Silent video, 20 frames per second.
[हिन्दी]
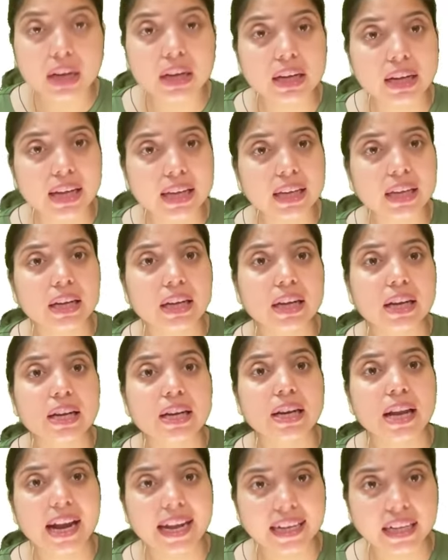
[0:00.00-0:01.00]
लेकिन
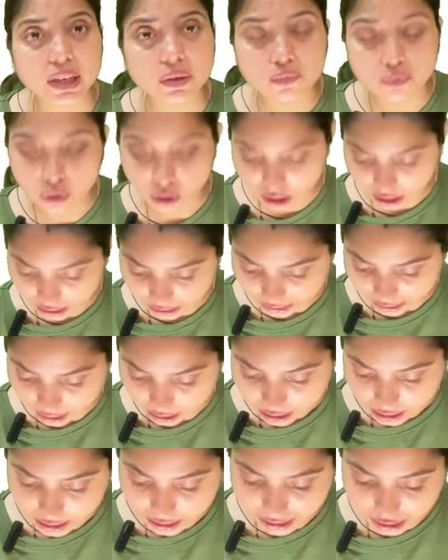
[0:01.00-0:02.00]
इन 1948
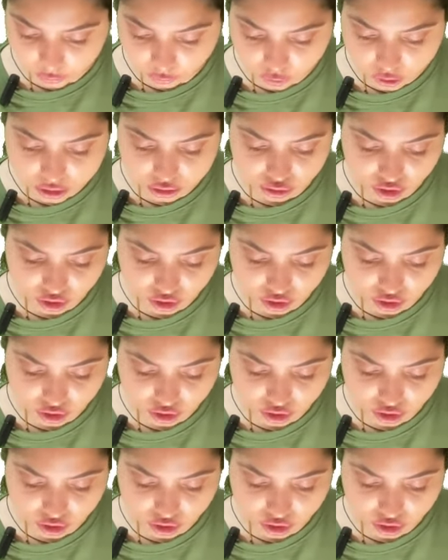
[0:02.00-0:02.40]
इट वाज